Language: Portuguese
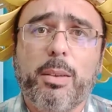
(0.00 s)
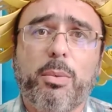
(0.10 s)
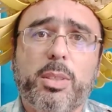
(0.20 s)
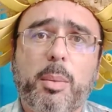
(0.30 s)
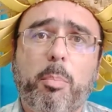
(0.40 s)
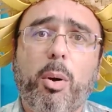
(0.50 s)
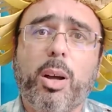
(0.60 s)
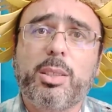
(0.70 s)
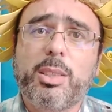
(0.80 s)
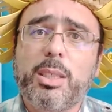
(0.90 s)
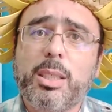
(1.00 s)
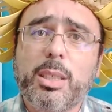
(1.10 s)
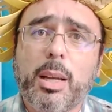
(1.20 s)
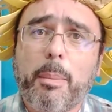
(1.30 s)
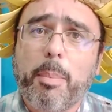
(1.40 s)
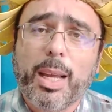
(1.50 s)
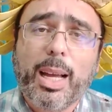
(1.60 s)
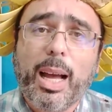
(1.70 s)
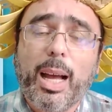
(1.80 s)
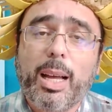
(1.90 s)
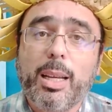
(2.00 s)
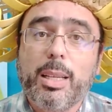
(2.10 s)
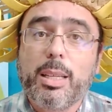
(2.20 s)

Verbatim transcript: Você pode pegar